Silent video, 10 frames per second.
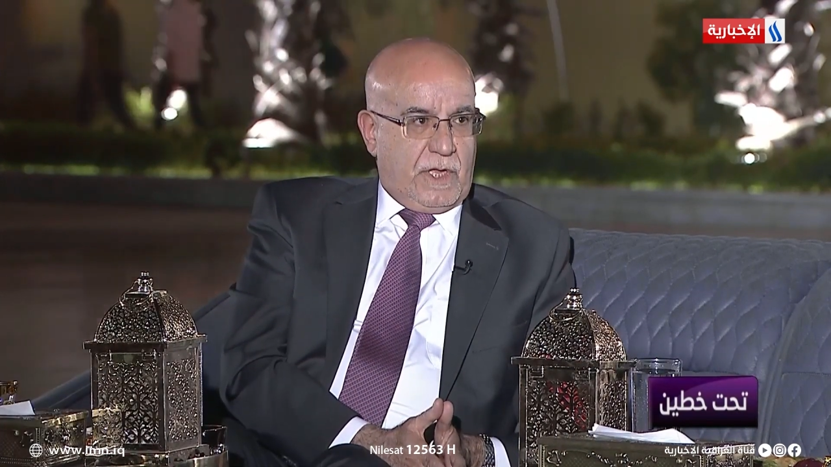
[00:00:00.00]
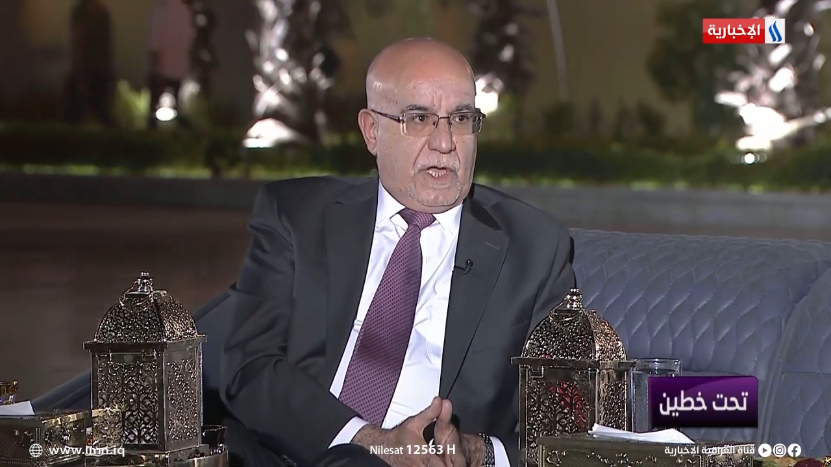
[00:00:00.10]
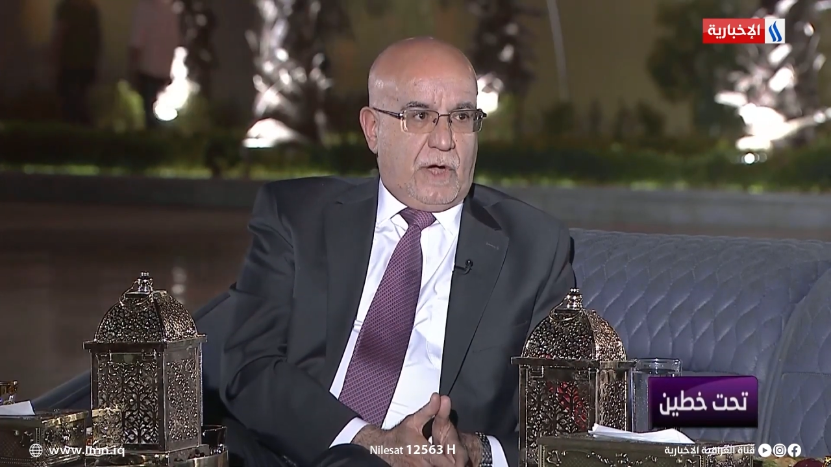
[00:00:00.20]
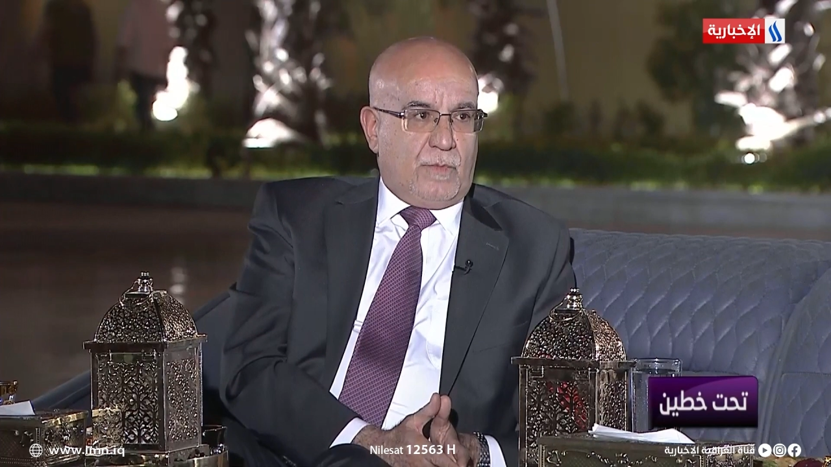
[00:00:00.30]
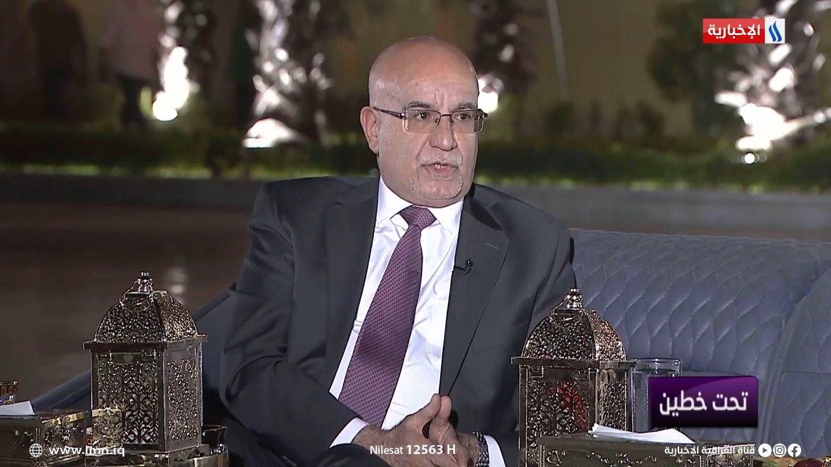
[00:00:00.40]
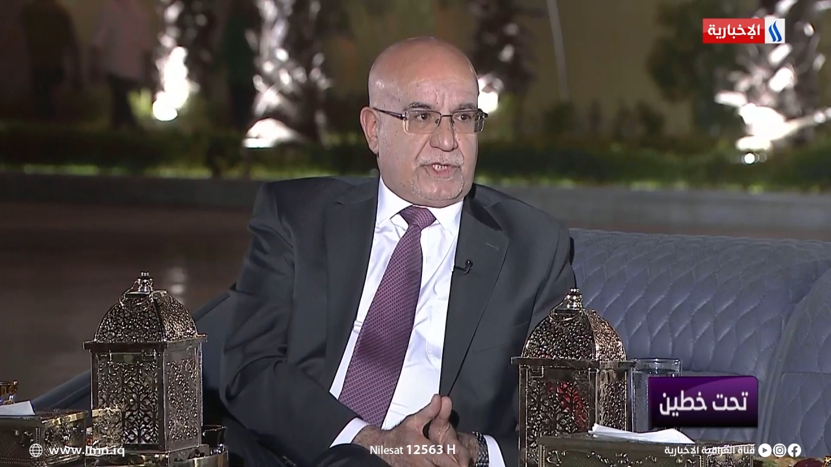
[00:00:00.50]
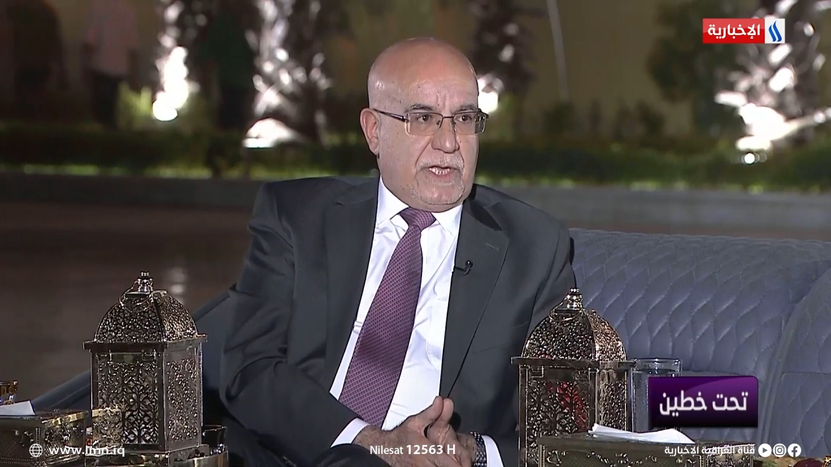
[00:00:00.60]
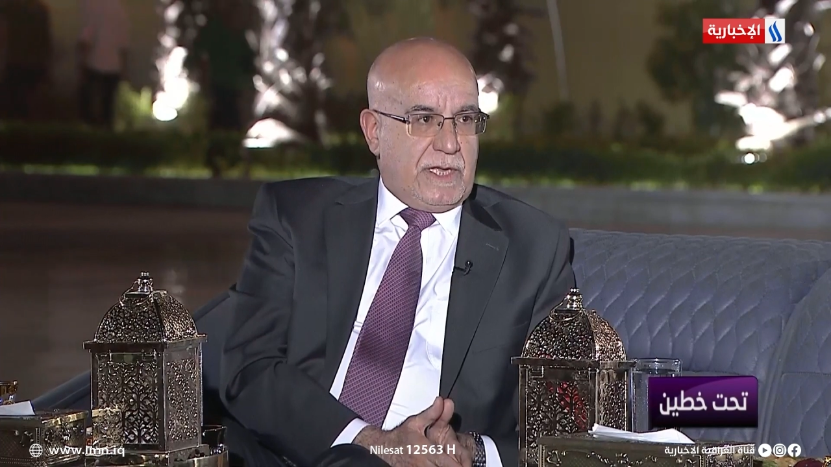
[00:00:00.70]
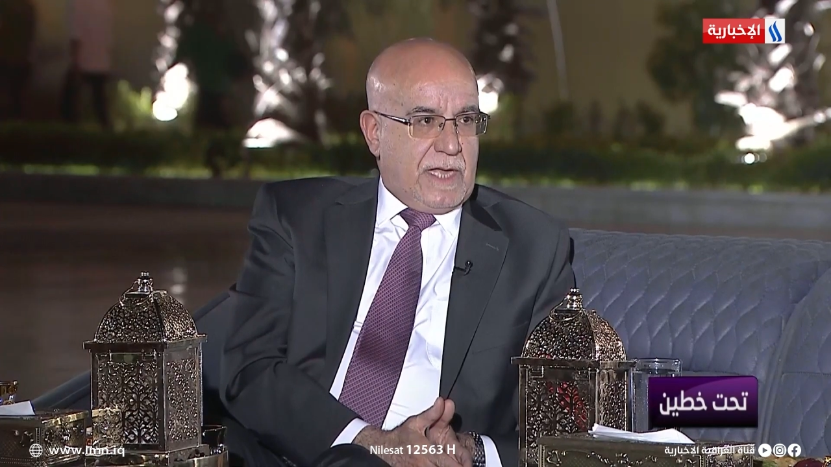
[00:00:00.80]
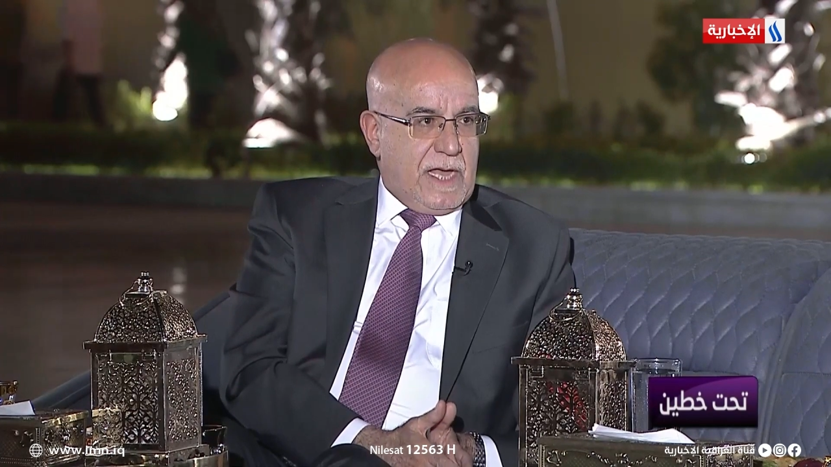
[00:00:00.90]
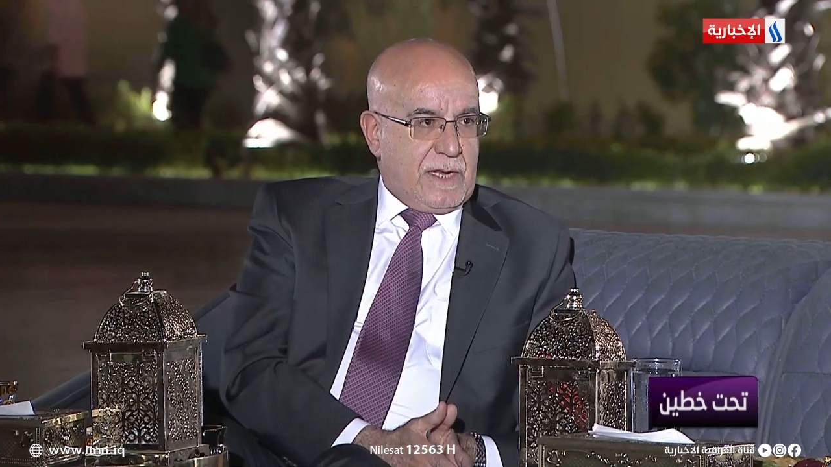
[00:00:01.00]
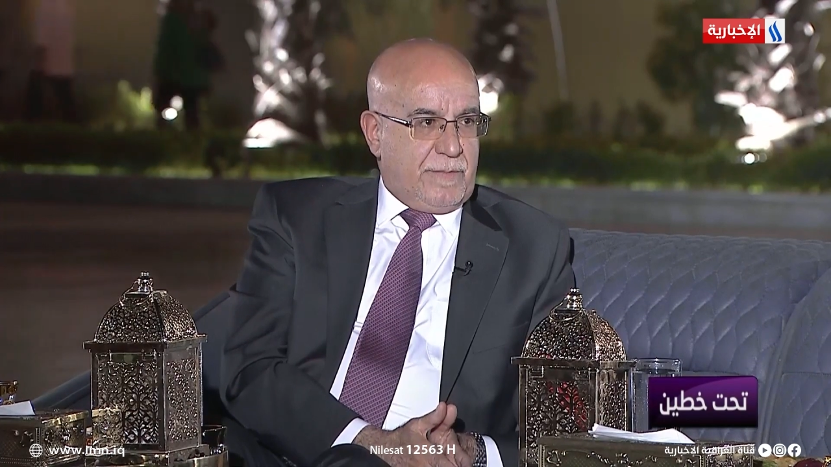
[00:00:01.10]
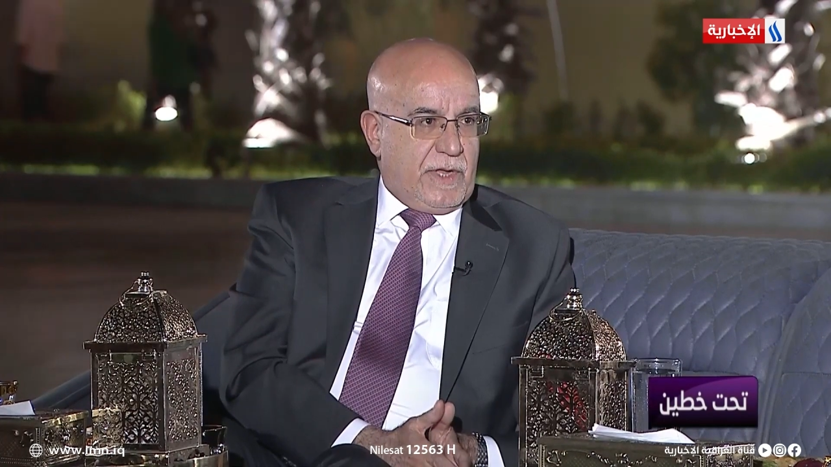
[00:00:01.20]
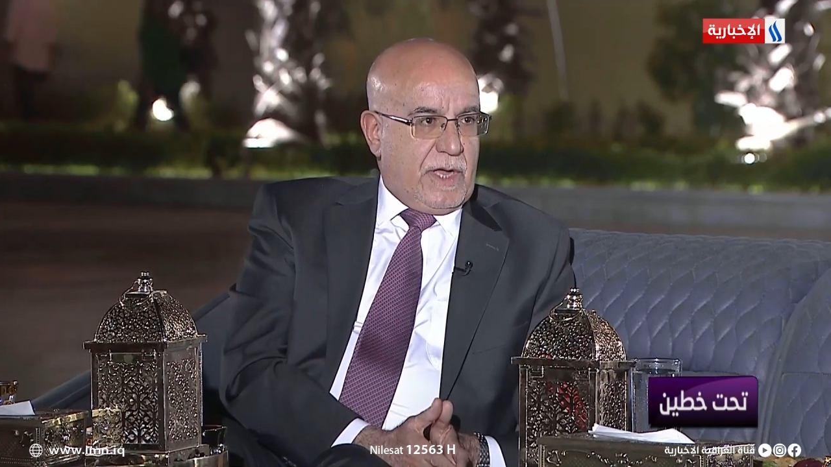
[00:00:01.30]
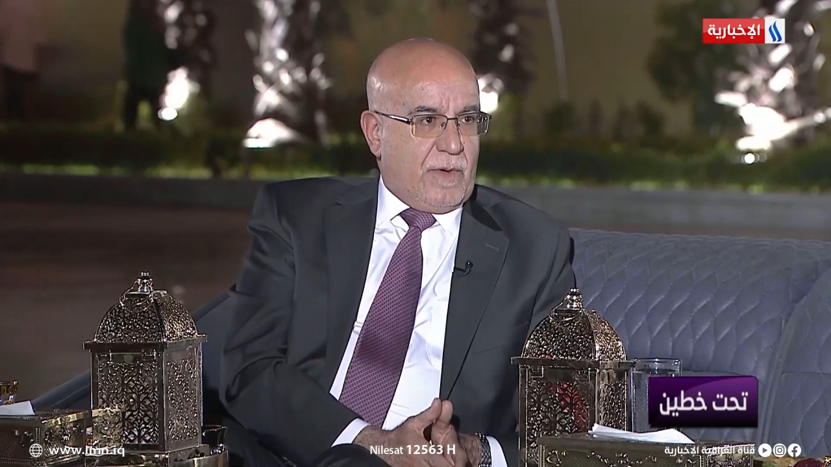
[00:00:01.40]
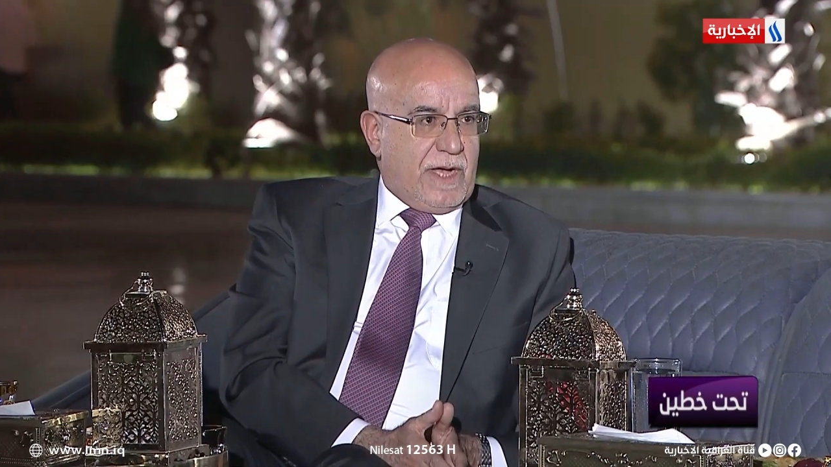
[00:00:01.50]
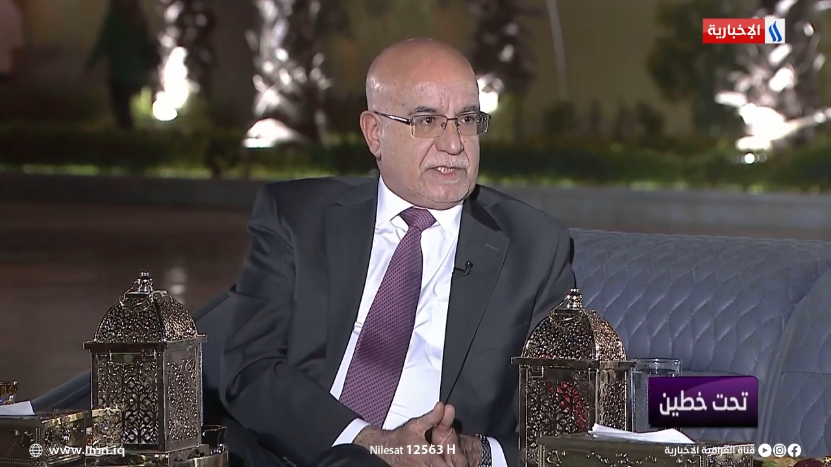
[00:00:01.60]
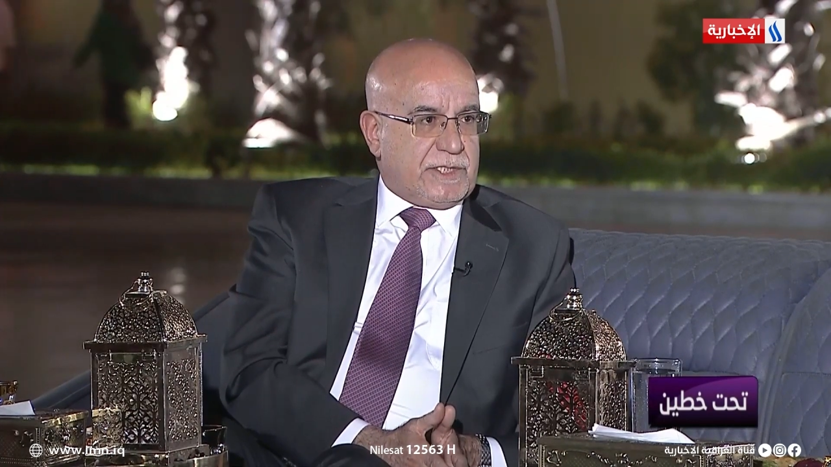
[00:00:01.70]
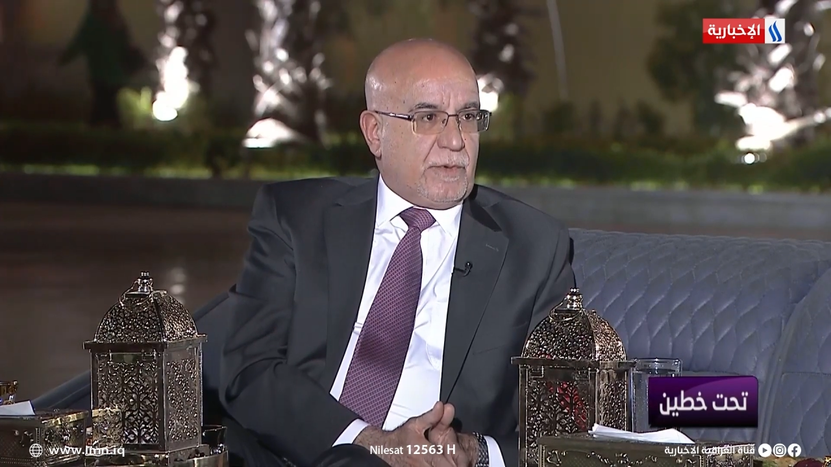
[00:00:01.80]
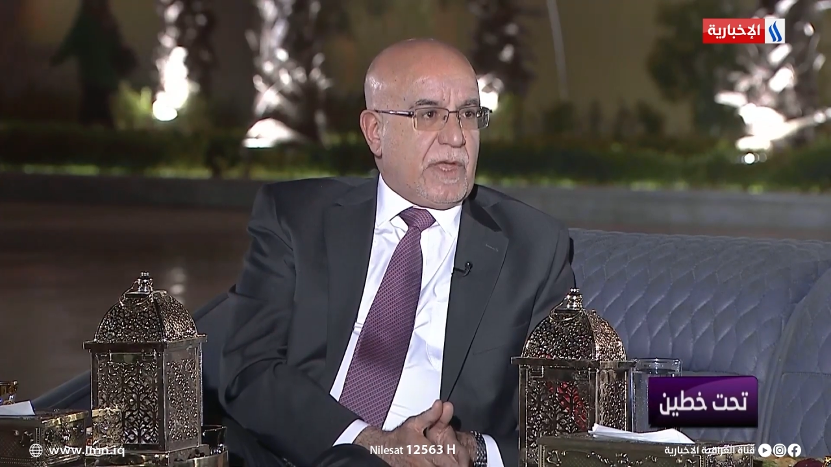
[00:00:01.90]
أو منشأ عربي أو
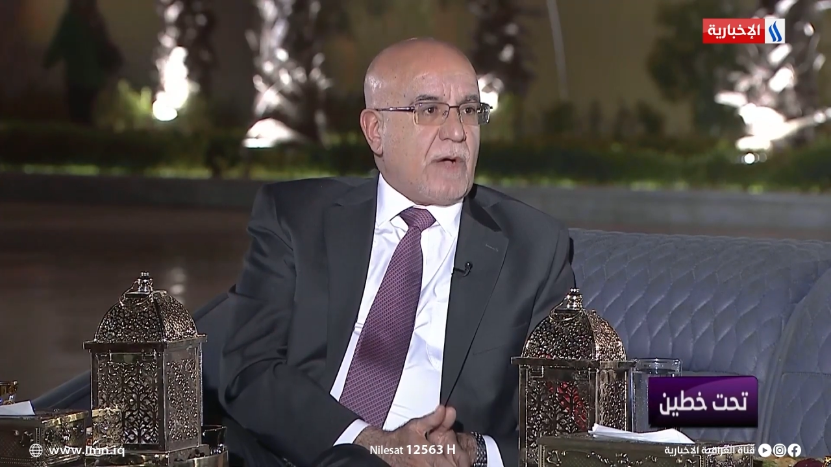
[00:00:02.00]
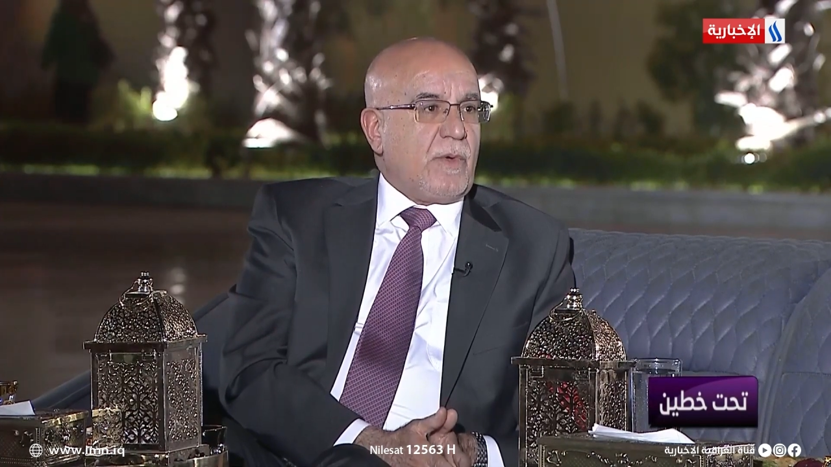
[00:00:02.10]
آسيوي أو